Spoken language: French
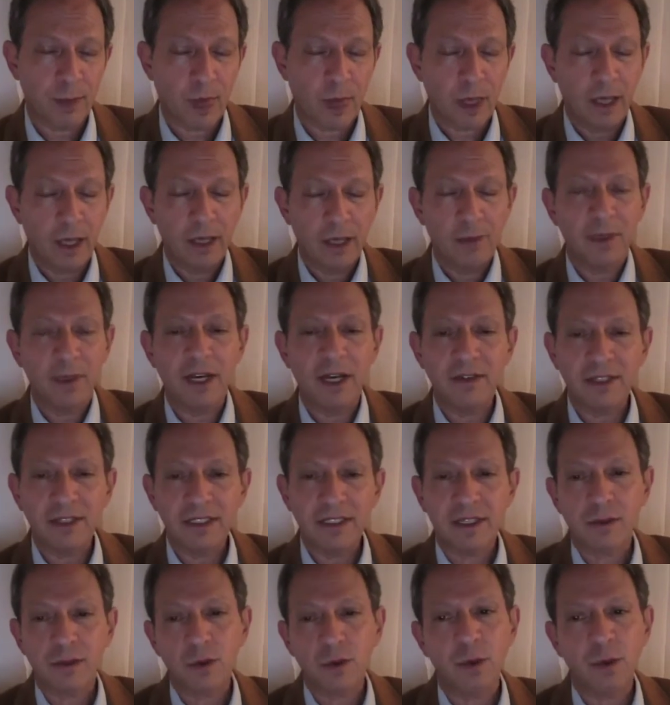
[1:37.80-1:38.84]
et eh bien avec
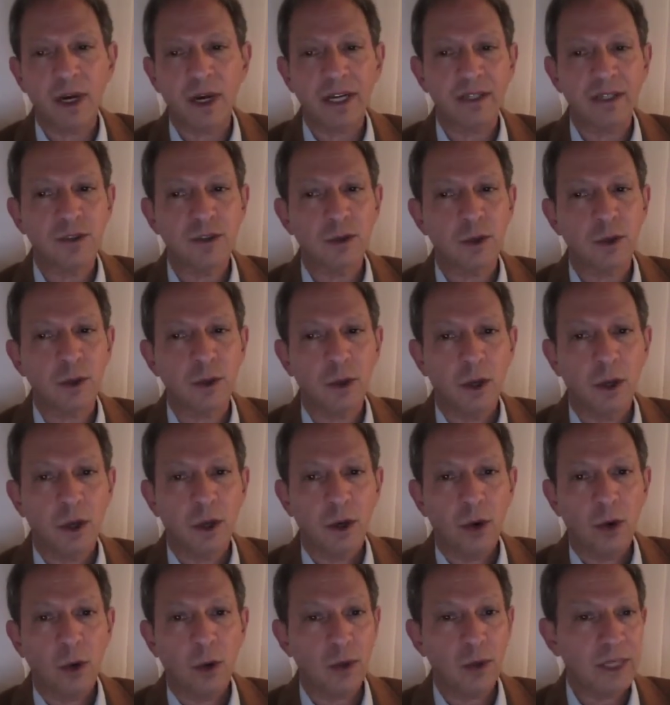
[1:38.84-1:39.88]
cette comparaison,
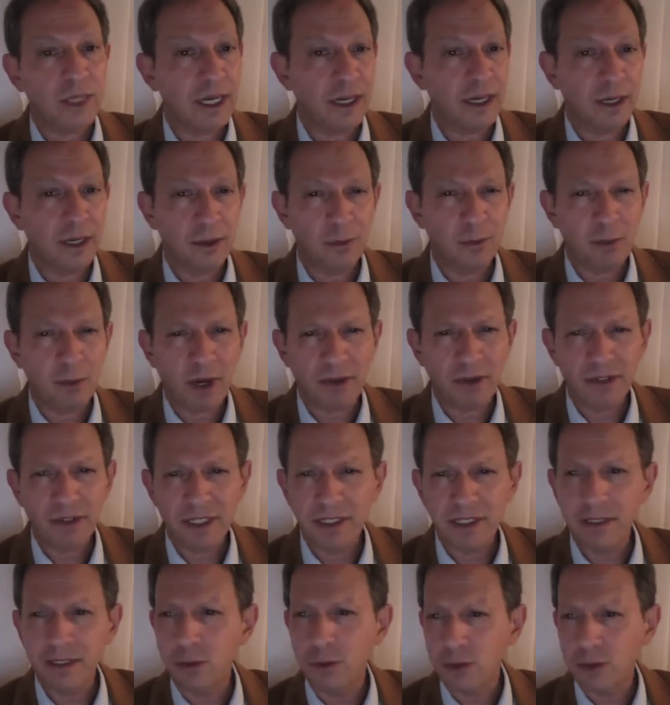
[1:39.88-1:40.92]
on a là une
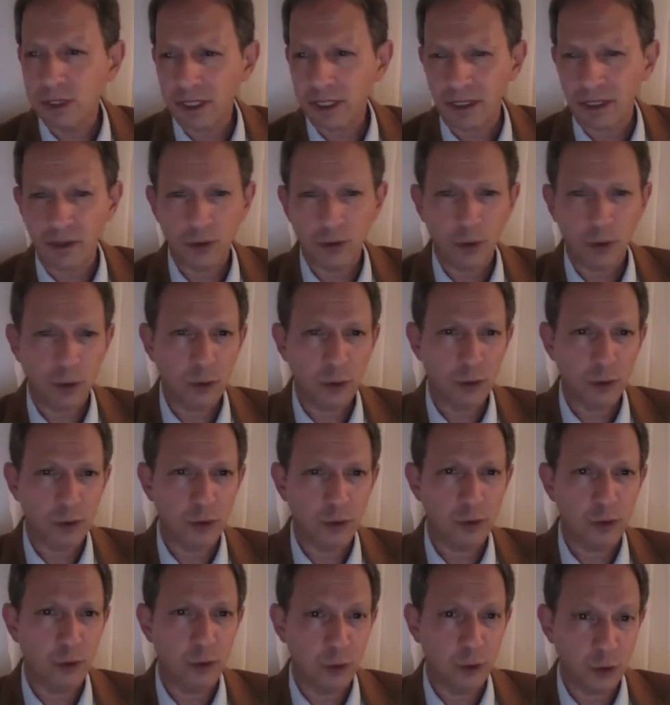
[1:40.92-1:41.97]
parfaite illustration de
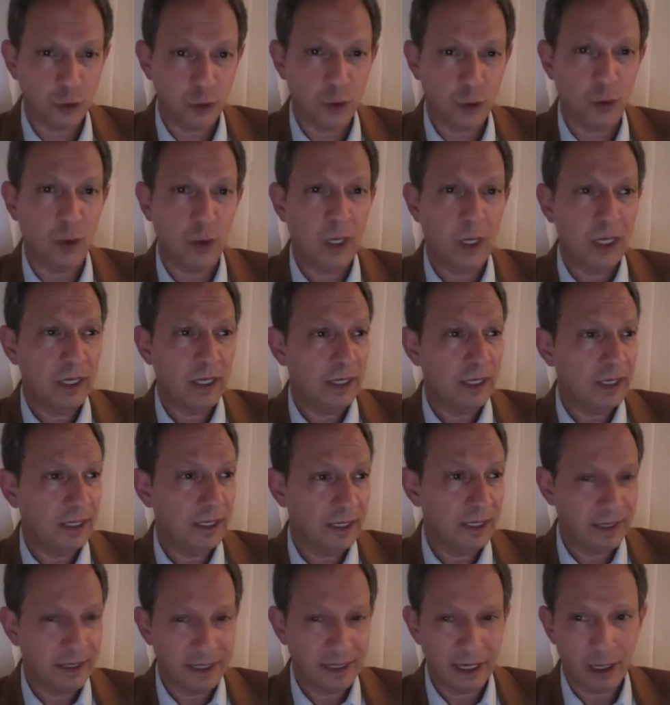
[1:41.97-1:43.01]
ce que sont
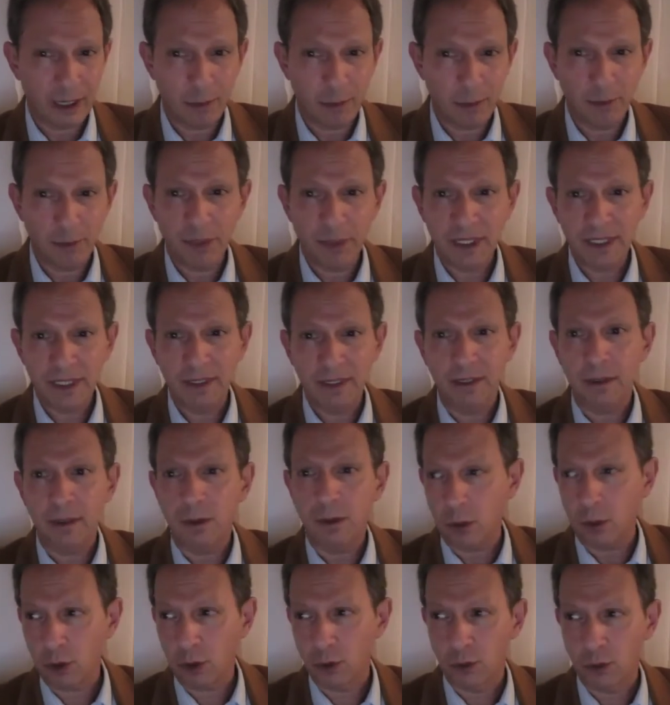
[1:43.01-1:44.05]
les thérapies
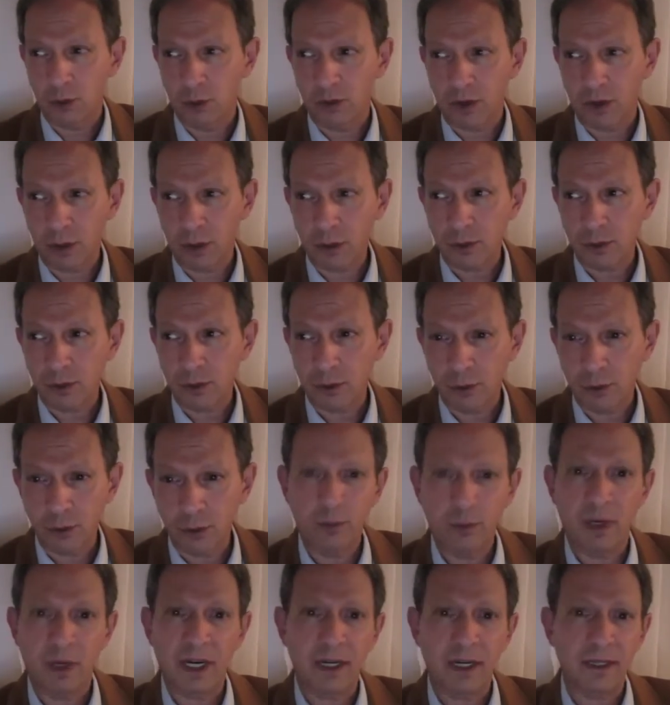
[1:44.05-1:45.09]
recouvrantes
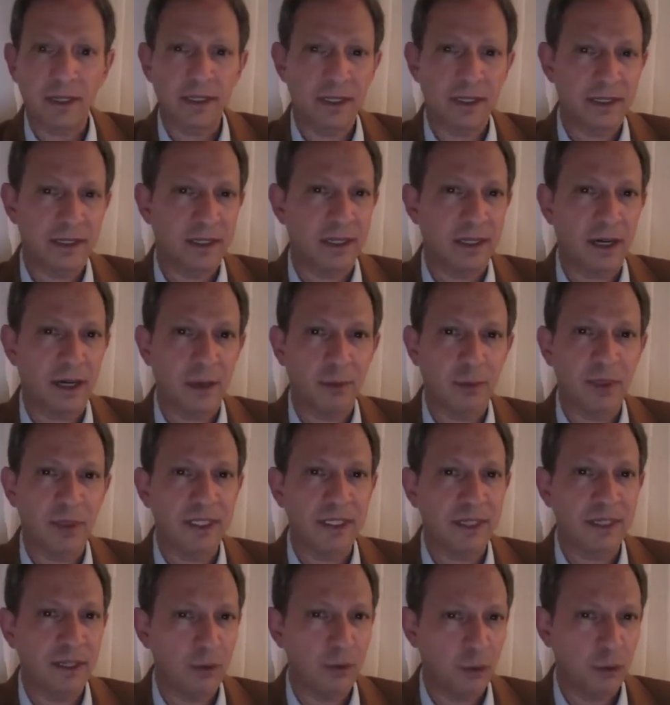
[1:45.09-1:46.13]
d'une part et les thérapies
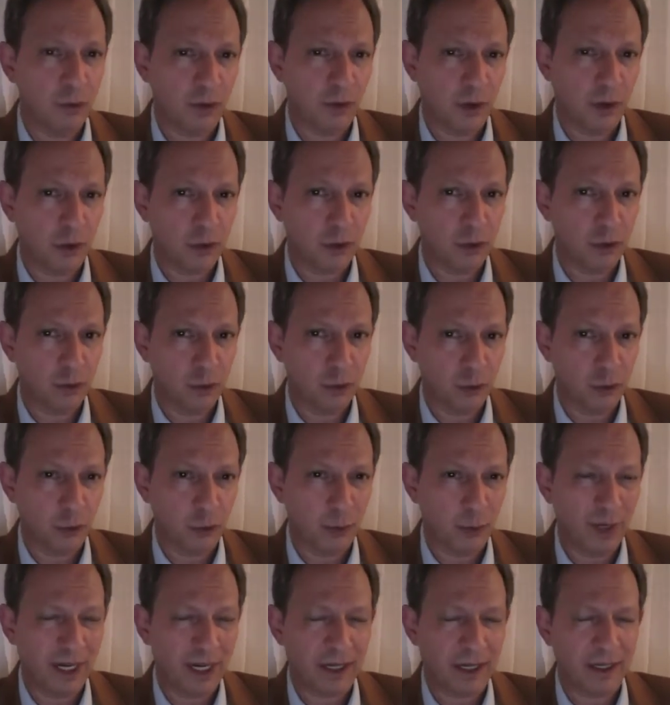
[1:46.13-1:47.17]
découvrantes d'autre
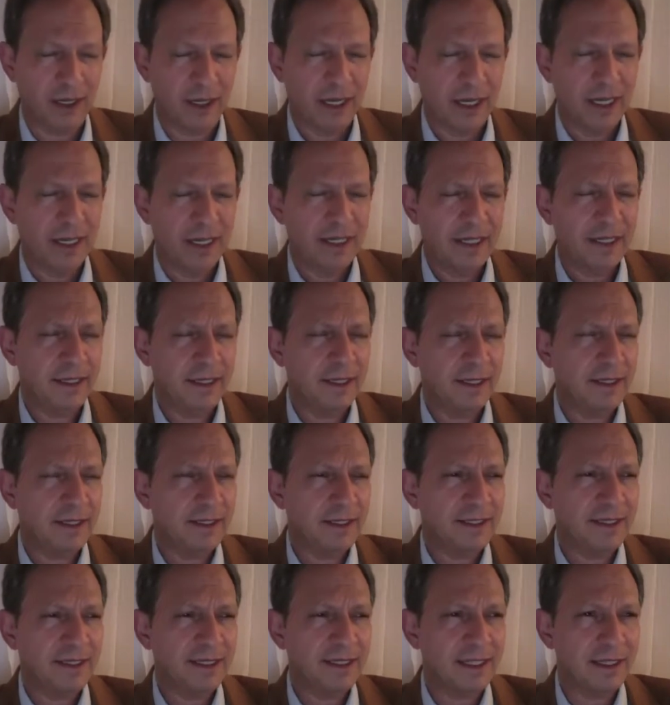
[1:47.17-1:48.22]
part. Et
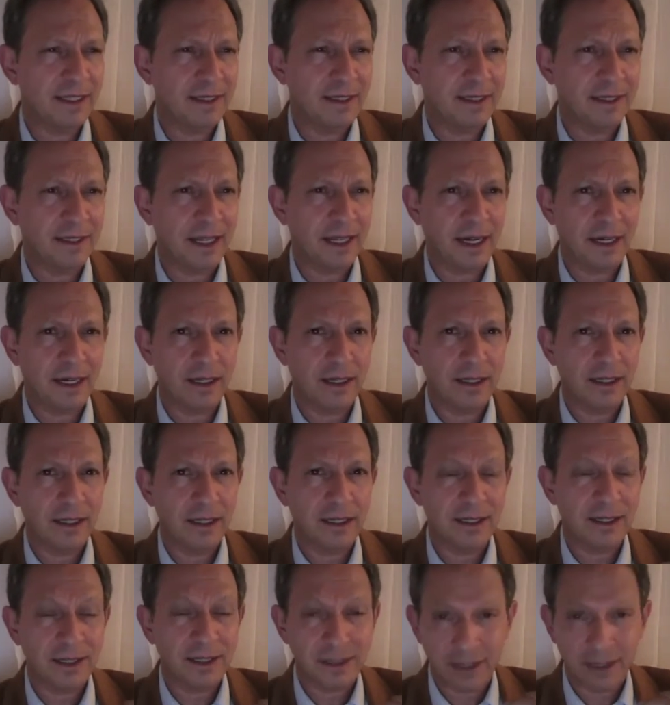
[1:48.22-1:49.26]
c'est à
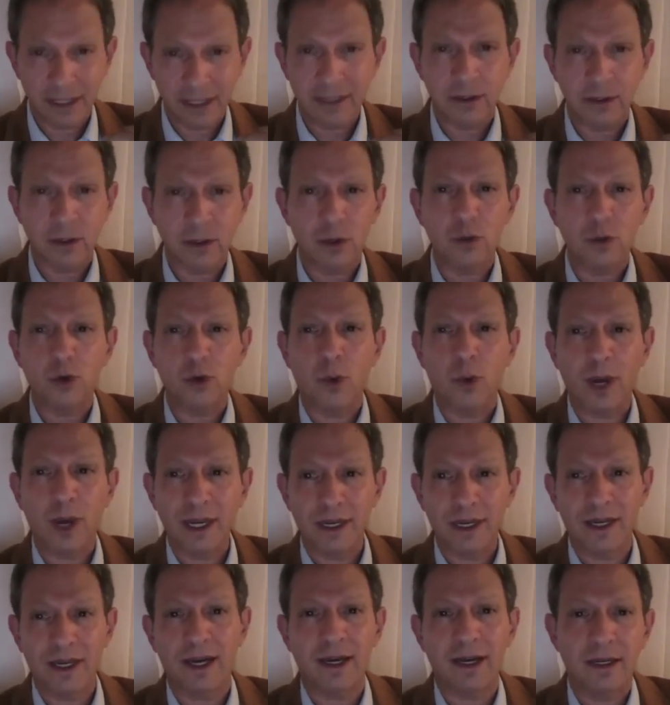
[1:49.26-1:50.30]
cet
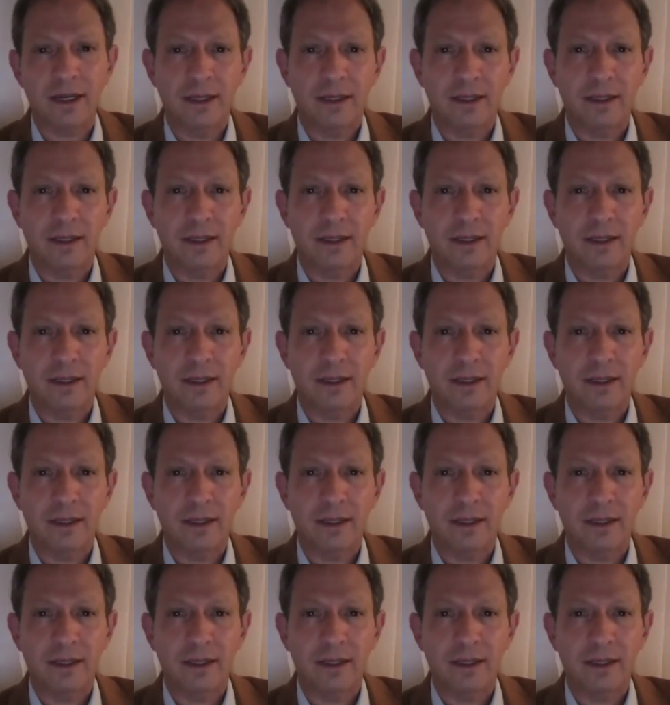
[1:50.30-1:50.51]
endroit-là